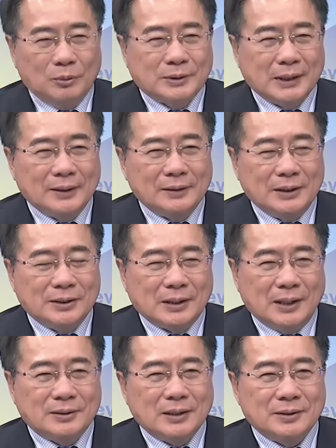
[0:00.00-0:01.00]
们先理
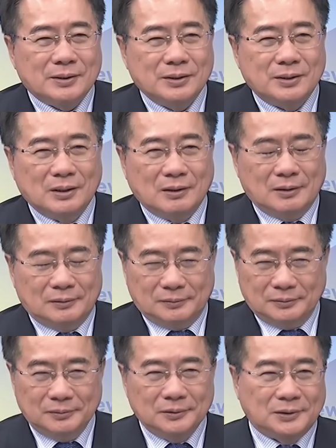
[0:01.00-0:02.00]
解一件事情啊，
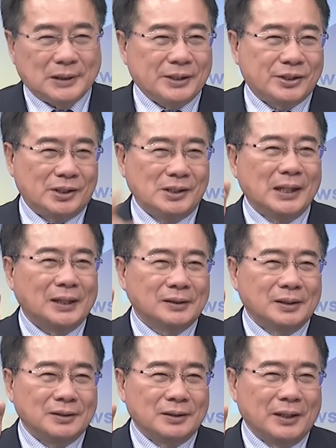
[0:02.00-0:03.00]
在西洋
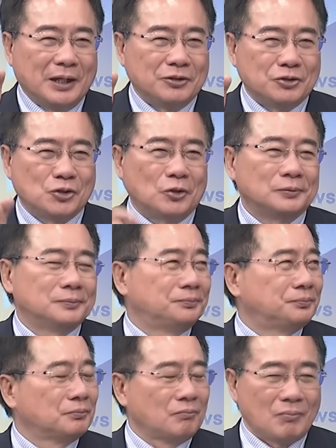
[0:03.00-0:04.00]
人的眼中，
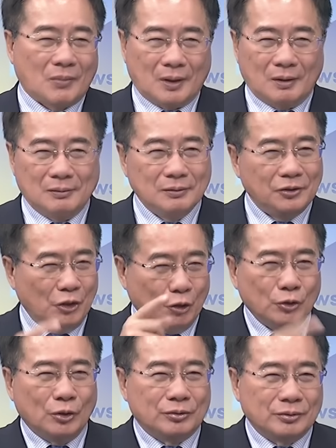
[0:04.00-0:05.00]
嗯，游
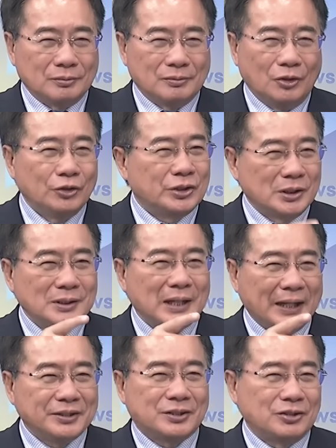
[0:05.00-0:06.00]
泳，尤其是
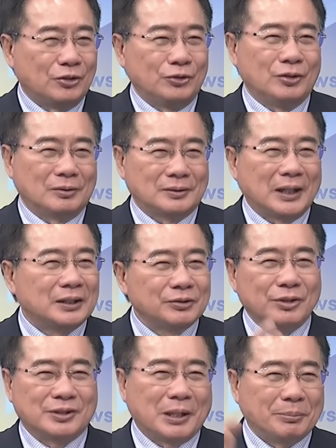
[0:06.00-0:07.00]
男子游泳，他认
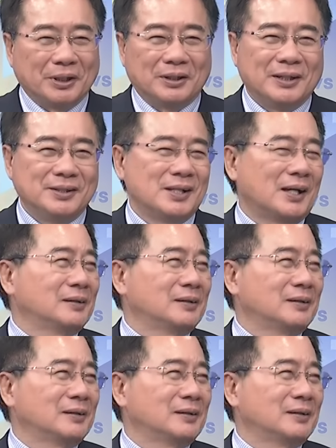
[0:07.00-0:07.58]
为是他们的天下。